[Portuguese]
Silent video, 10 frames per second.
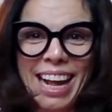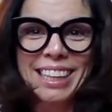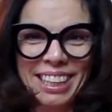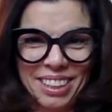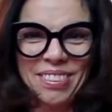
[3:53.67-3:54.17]
né,
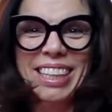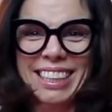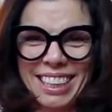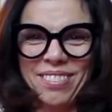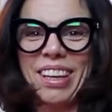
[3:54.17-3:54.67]
das
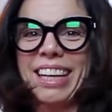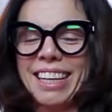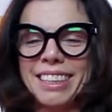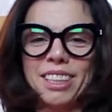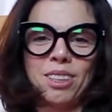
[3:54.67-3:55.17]
minhas
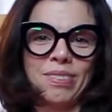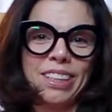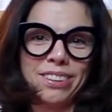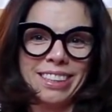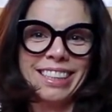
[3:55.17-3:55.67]
experiências de
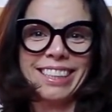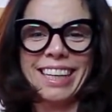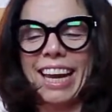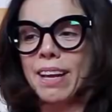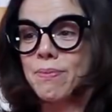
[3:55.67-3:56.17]
paixonite
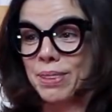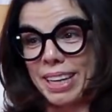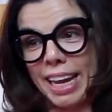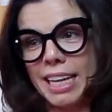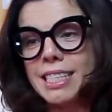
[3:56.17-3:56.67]
gay, por
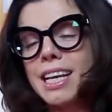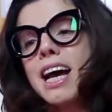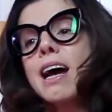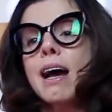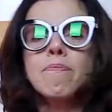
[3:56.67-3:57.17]
gays,
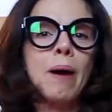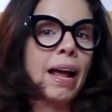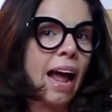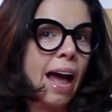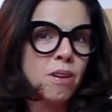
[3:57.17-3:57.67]

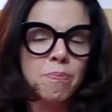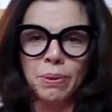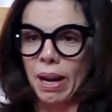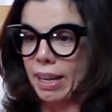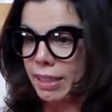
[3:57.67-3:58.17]
pararam
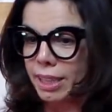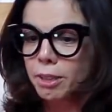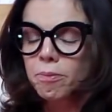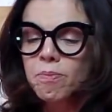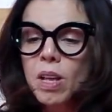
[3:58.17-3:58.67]
por
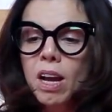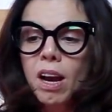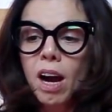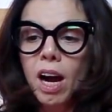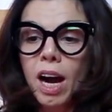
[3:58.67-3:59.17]
aí.
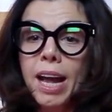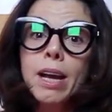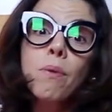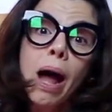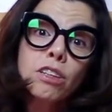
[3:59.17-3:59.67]
Uh,
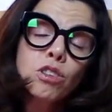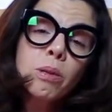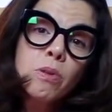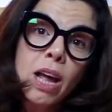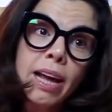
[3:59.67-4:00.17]
eu acho
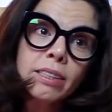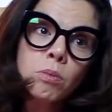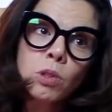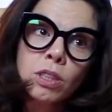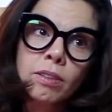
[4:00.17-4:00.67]
que mulheres
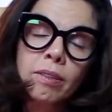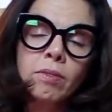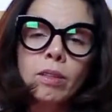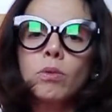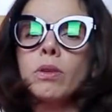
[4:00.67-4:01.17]
muito, tem,
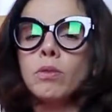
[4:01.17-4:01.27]
tem,